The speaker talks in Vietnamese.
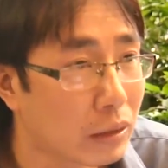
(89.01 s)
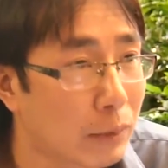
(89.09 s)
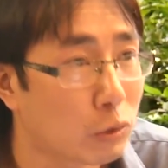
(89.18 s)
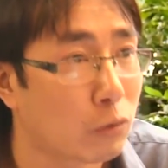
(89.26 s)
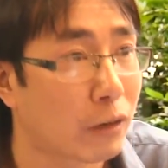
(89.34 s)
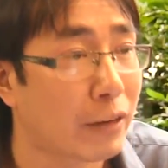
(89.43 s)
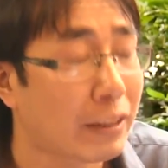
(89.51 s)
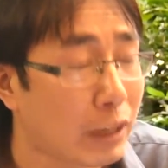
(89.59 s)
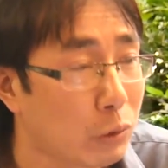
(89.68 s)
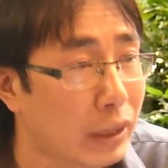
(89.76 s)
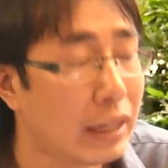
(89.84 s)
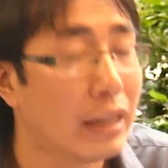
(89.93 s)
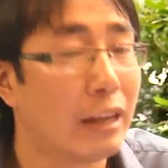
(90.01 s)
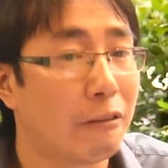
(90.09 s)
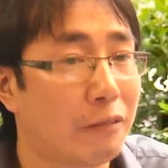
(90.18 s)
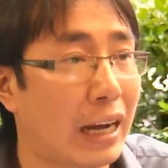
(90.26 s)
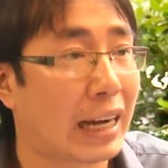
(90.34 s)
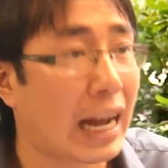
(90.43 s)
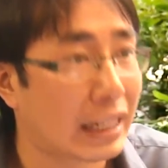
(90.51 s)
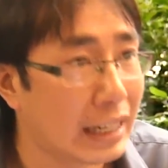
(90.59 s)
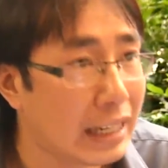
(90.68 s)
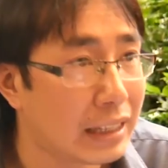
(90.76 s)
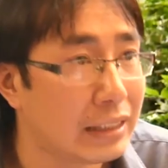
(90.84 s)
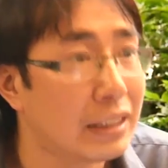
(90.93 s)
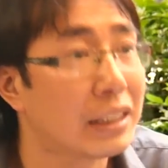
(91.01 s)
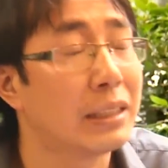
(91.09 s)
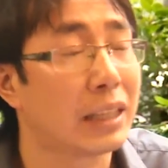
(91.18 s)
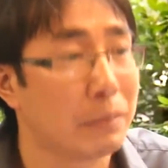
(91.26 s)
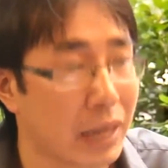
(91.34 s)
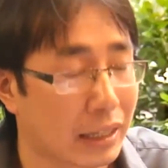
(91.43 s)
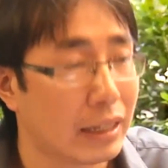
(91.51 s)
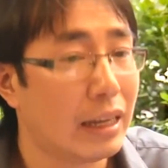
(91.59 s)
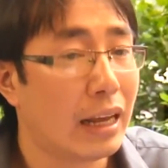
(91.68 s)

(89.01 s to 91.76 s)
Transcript: tiếp tục và phát phát huy và gạt đi được những sự dị biệt